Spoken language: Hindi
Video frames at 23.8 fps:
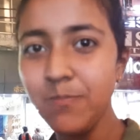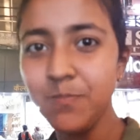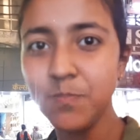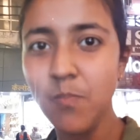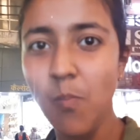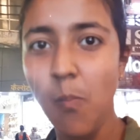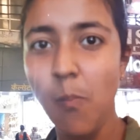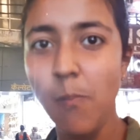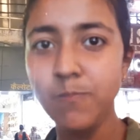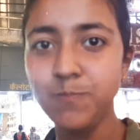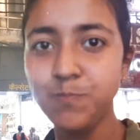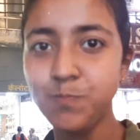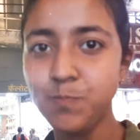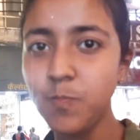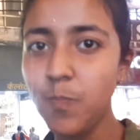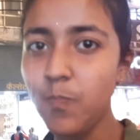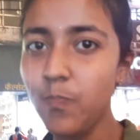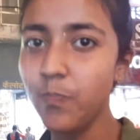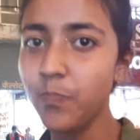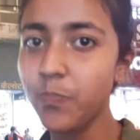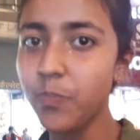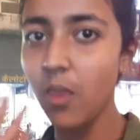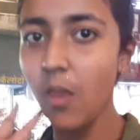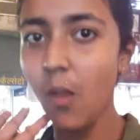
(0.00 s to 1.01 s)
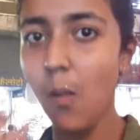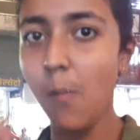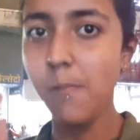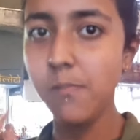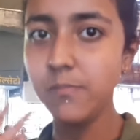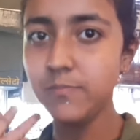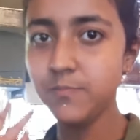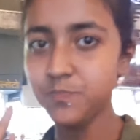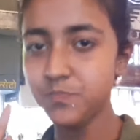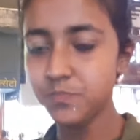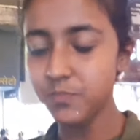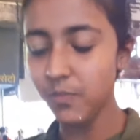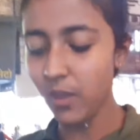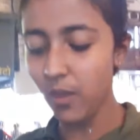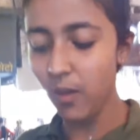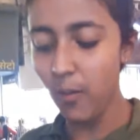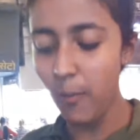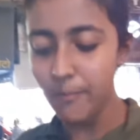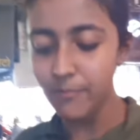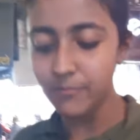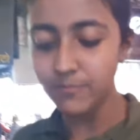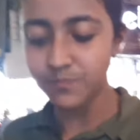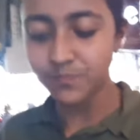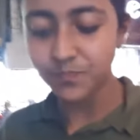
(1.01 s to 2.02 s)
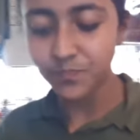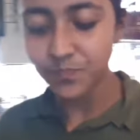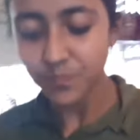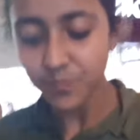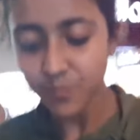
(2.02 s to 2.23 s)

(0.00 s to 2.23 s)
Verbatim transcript: थे बहुत सारा मसाला था तो मैं